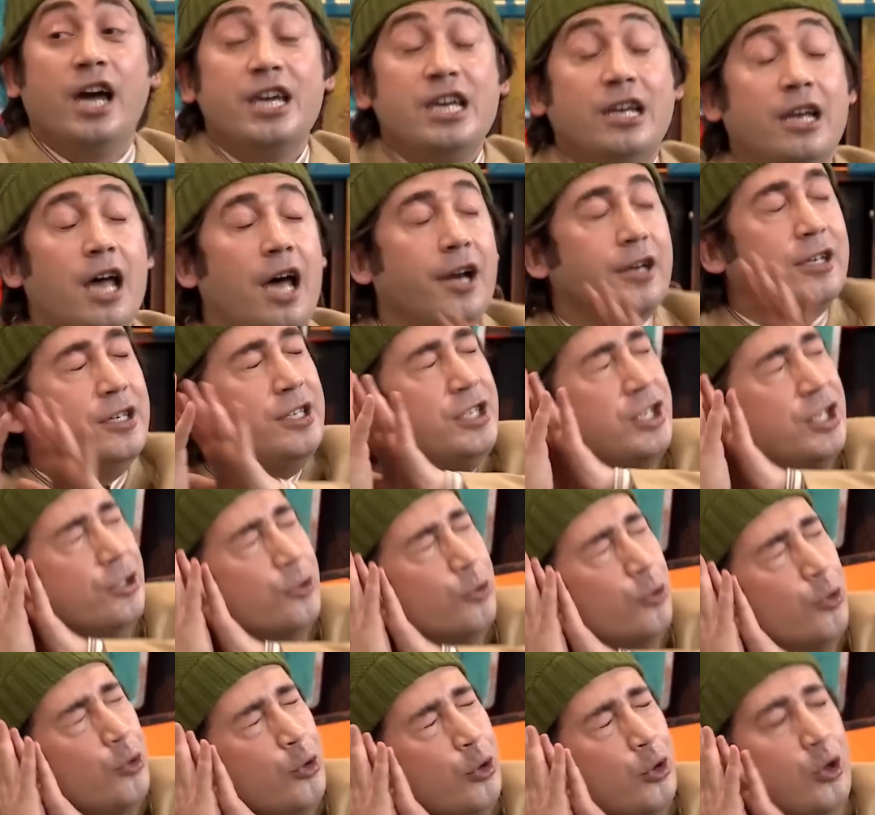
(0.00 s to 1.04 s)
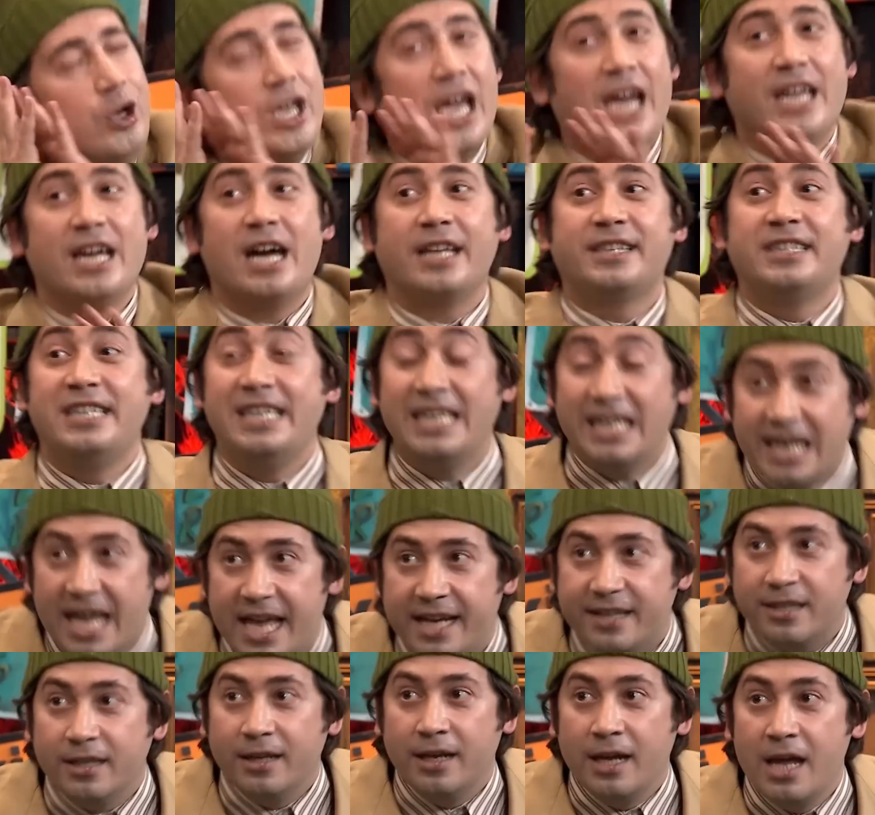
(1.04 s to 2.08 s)
ayılar kışın uykuya
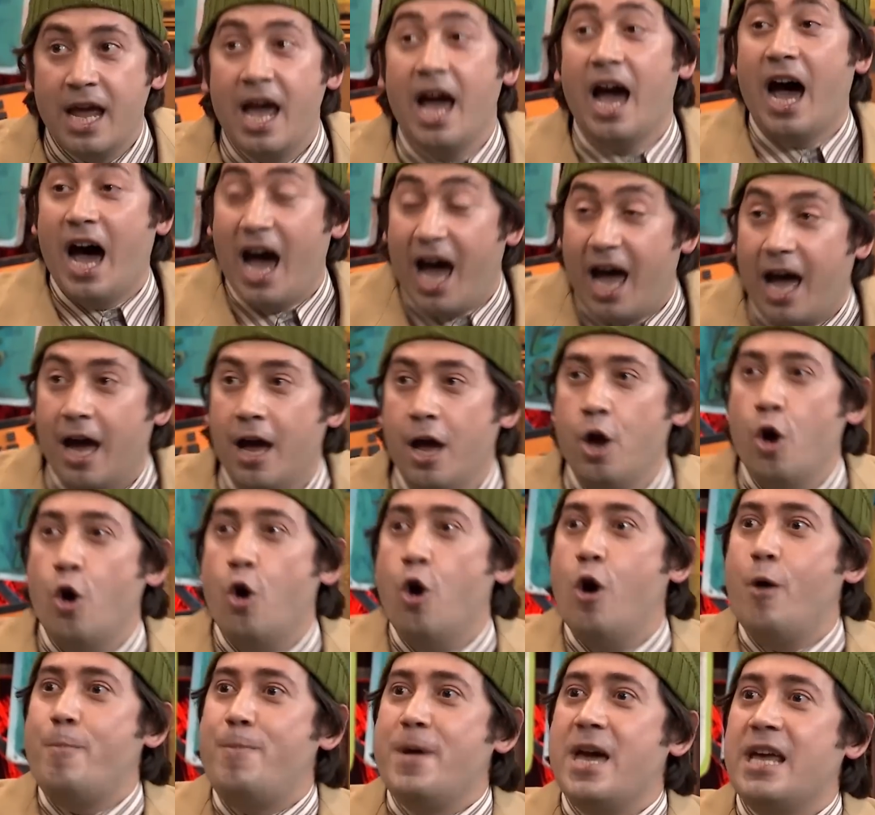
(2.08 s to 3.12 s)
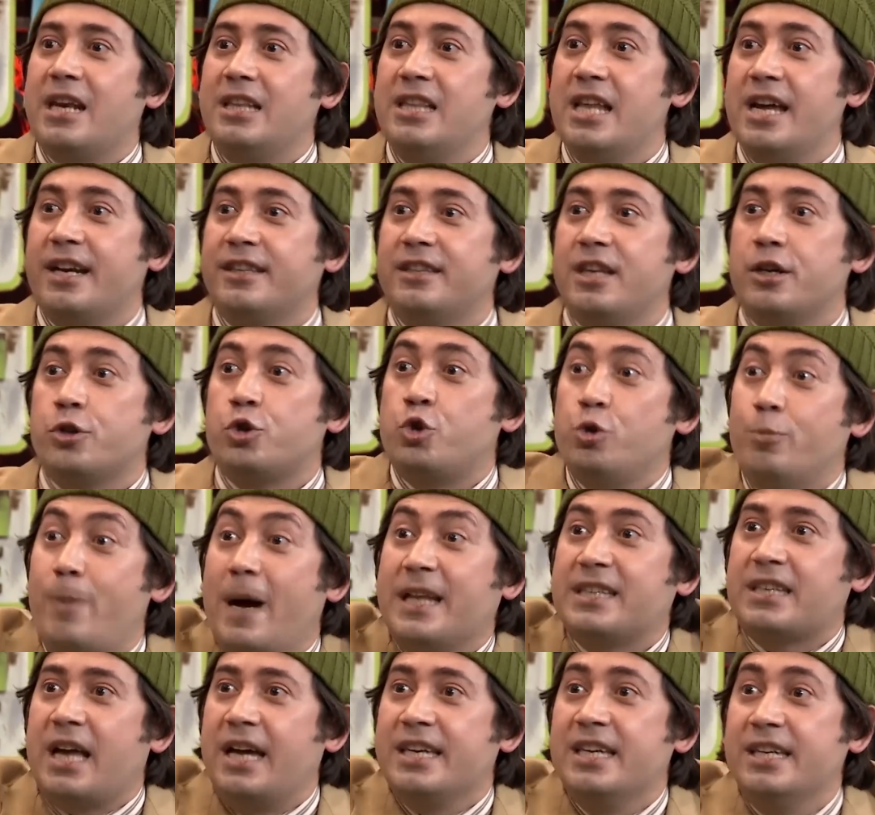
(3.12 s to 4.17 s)
yatıyorlar. Ha öberler de
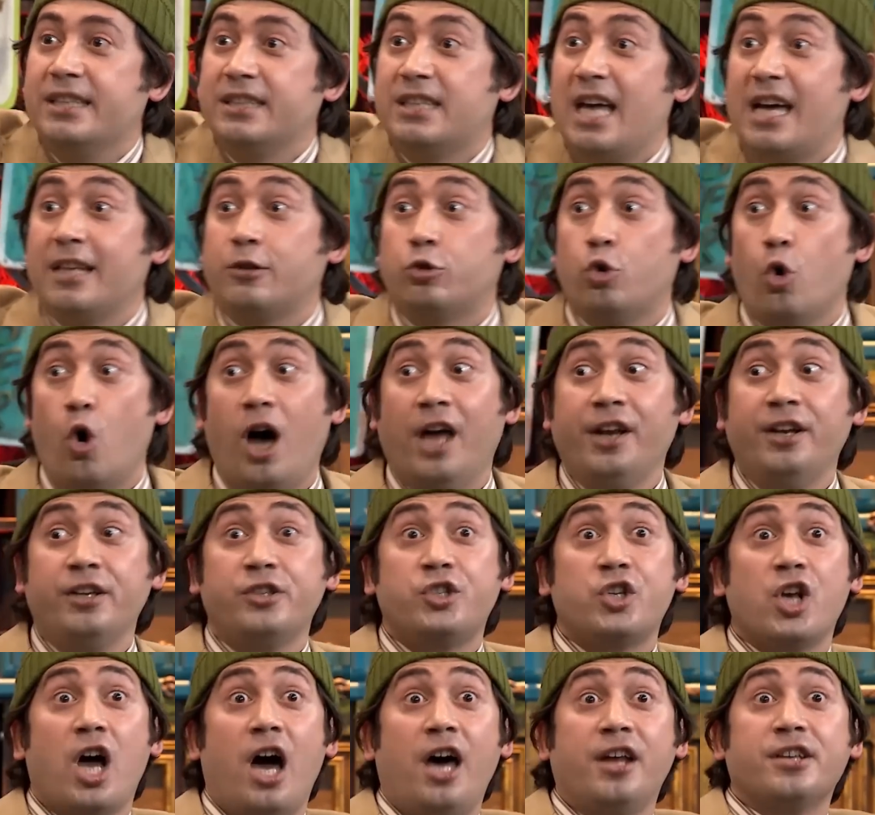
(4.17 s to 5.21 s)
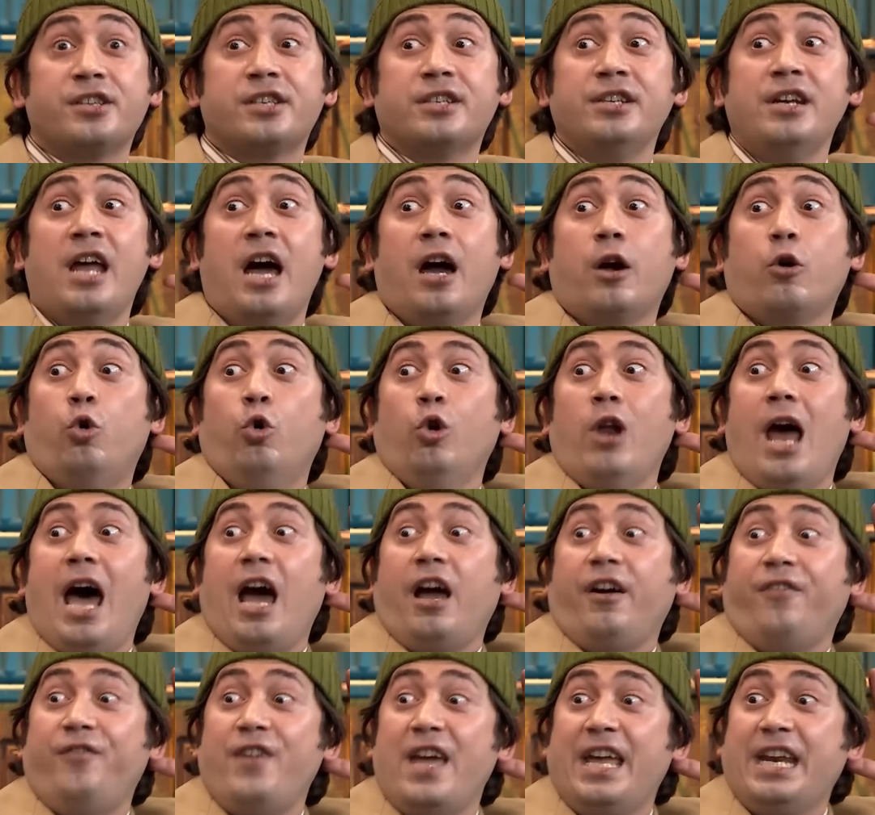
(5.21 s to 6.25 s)
Şubat ayında doğanın çağrısına
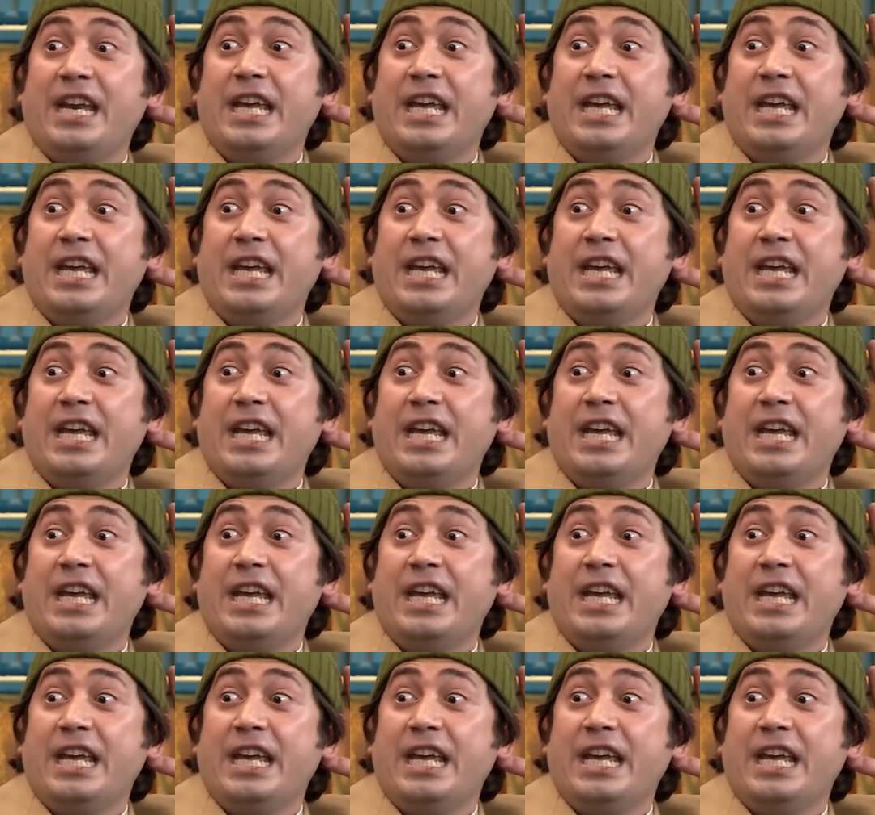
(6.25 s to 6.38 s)
kulak